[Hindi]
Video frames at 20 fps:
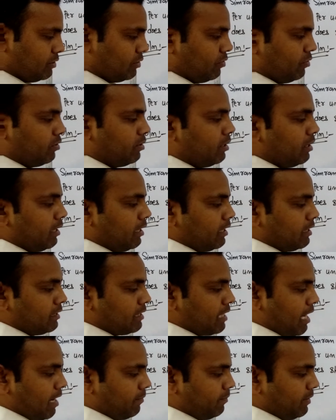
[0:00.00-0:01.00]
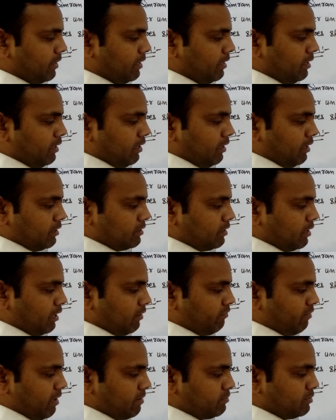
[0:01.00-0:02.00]
जीरो यहाँ पे
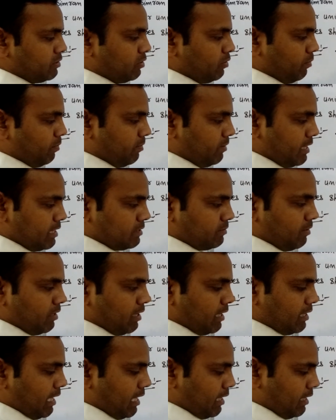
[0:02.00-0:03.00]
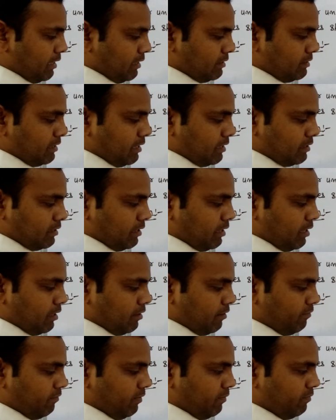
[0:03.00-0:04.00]
थ्री फाइव जीरो डेसिमल हटा के लिख दिया थ्री
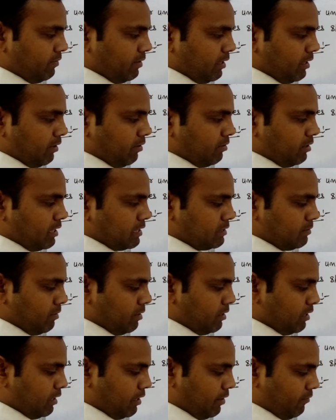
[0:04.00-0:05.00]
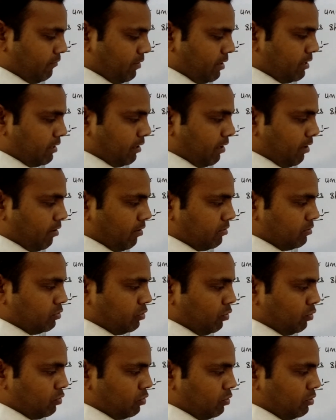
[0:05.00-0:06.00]
हंड्रेड फिफ्टी और डेसिमल के लिए वन और
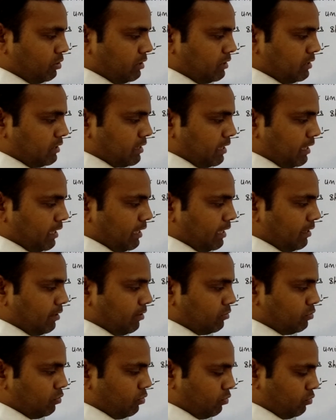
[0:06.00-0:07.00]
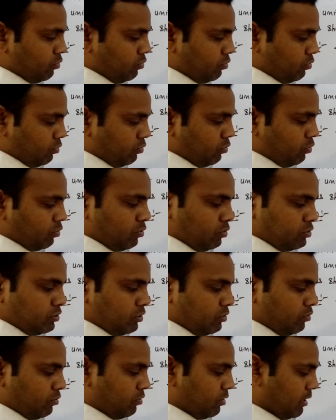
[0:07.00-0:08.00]
दो ठो डिजिट है एक और दो तो दो ठो
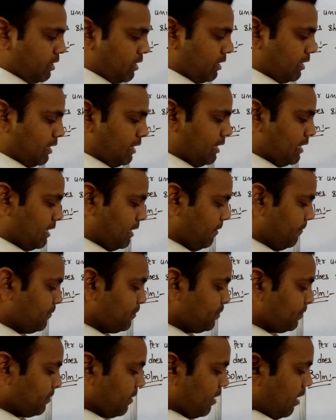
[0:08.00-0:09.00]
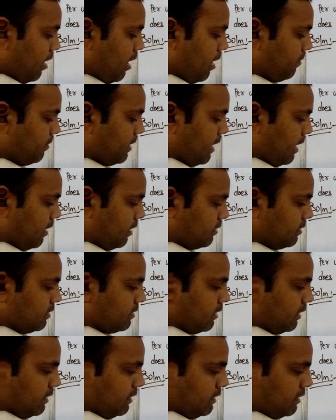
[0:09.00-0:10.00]
जीरो हो गया क्लियर है अब क्या करते
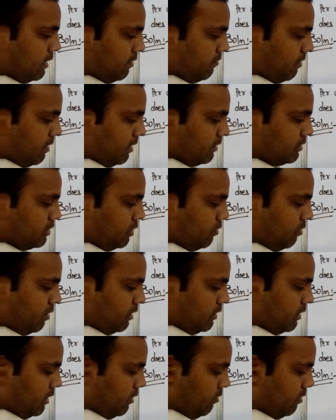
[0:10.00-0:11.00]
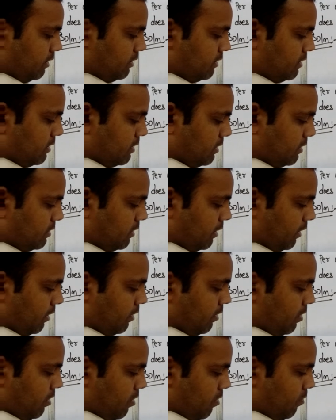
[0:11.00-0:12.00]
थे इधर वाला जेव का तेव लिख देते थे
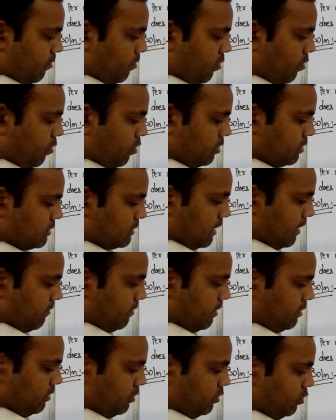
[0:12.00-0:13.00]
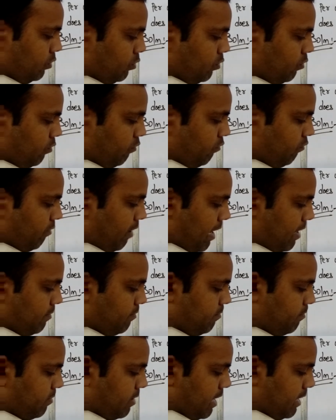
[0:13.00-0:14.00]
फोर सेवन टू फाइव
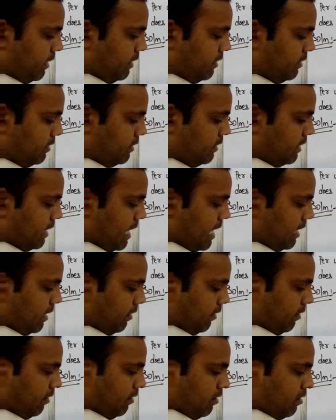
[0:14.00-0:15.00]
बाई टेन